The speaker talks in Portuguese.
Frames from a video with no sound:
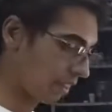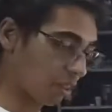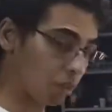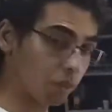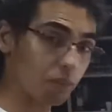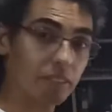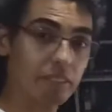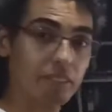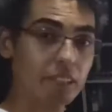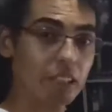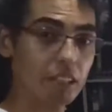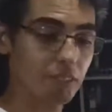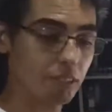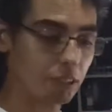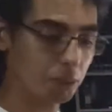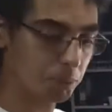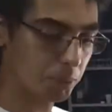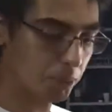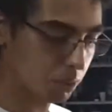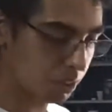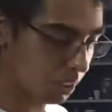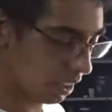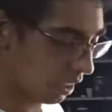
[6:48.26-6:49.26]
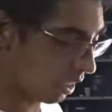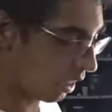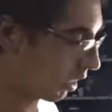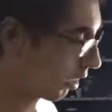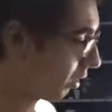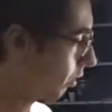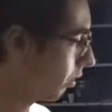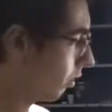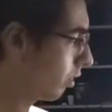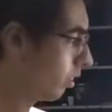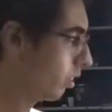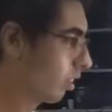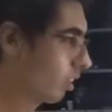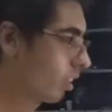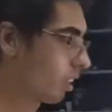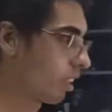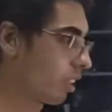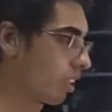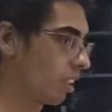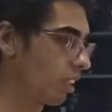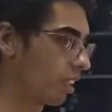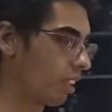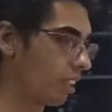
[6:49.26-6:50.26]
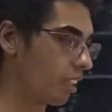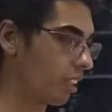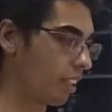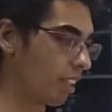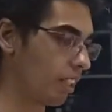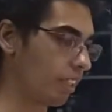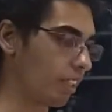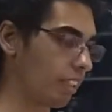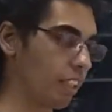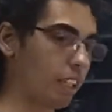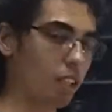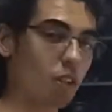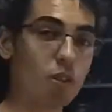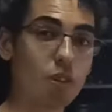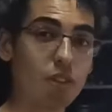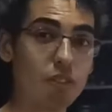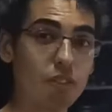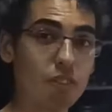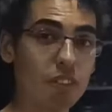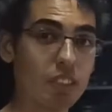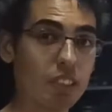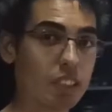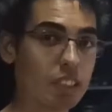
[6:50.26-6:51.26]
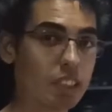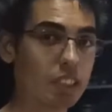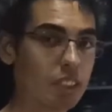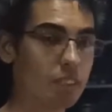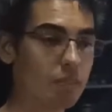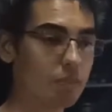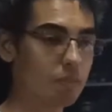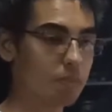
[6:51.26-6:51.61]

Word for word: é o que estava no meu carro, tem é a cor verde.